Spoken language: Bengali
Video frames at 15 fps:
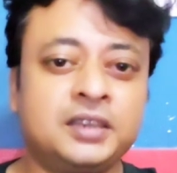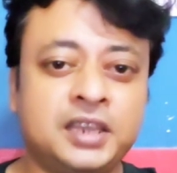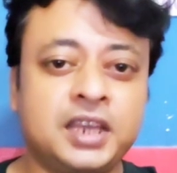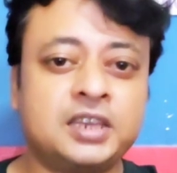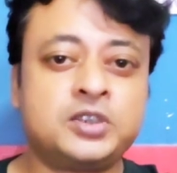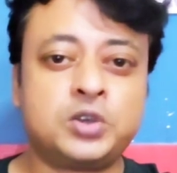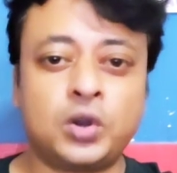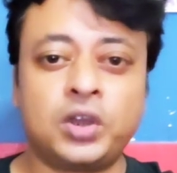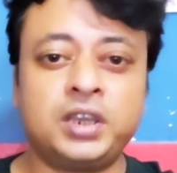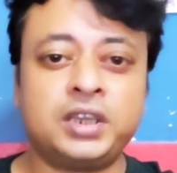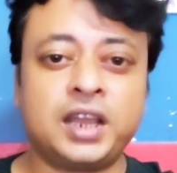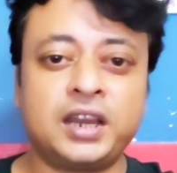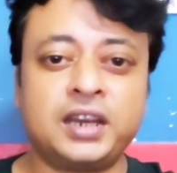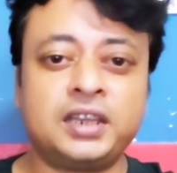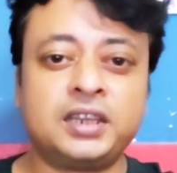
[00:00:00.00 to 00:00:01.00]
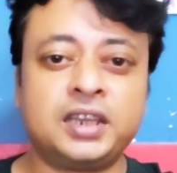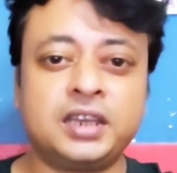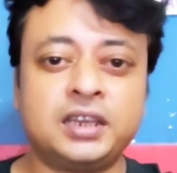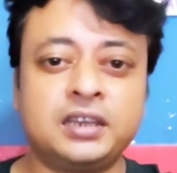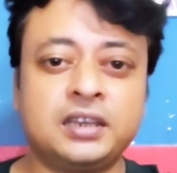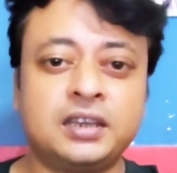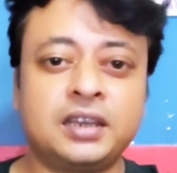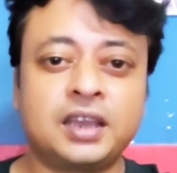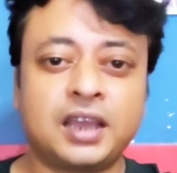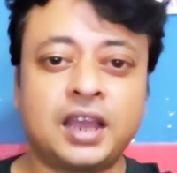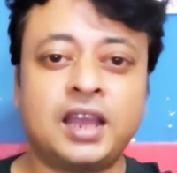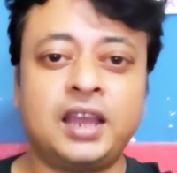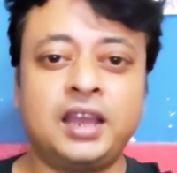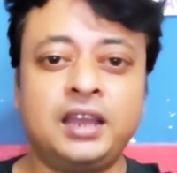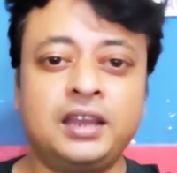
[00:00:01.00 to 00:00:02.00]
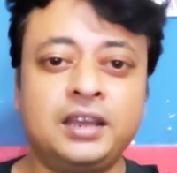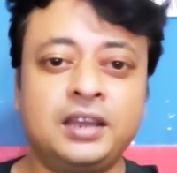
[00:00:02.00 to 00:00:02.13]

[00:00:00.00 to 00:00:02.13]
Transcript: দেশদ্রোহিতার নীতি হ্যাঁ